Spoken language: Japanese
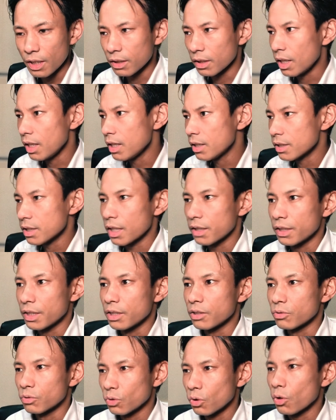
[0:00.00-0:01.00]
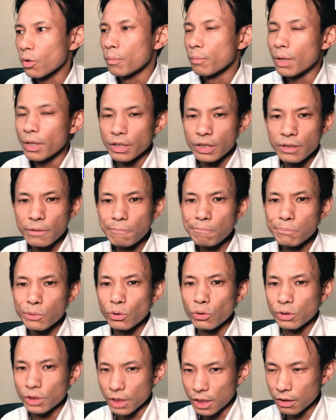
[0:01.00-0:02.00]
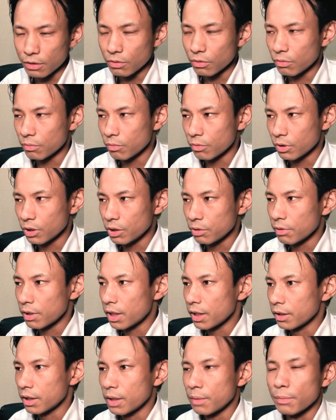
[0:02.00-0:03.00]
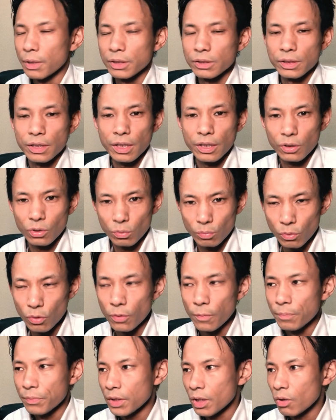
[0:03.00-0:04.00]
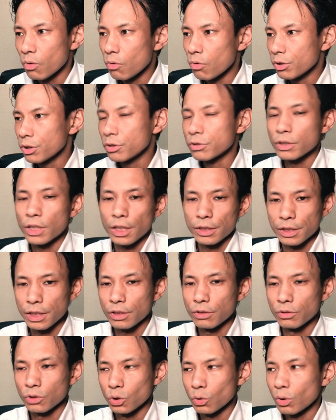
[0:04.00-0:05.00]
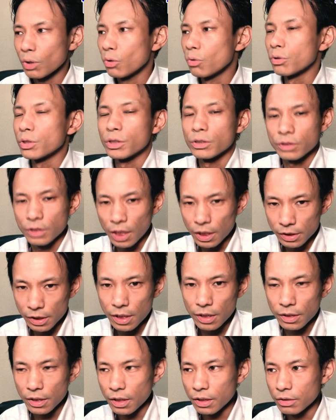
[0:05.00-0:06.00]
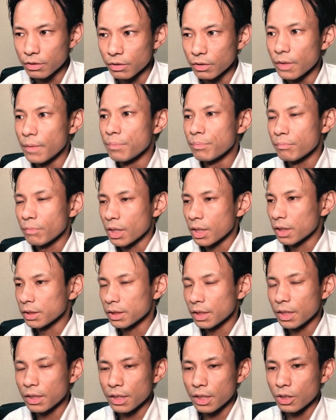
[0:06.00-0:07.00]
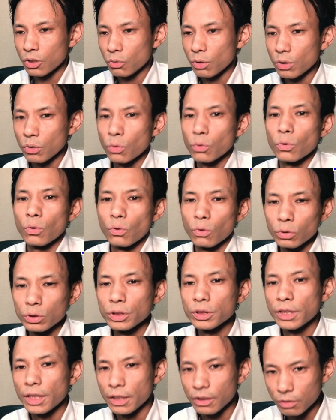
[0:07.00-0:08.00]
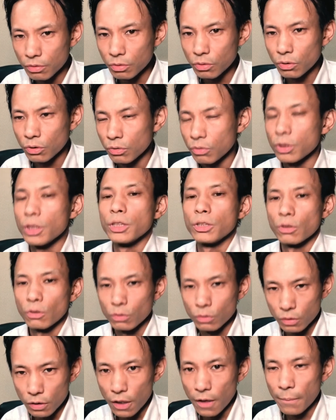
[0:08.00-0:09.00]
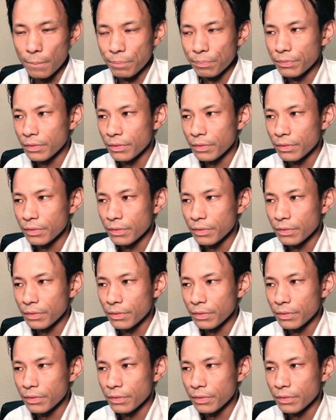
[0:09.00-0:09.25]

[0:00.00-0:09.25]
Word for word: で経済でいくと、まあ、貧富の差とも言われていますけれども大きく稼ぐ人は大きく稼いでいく、まあ、稼げない人はどんどん落ちていくという二極化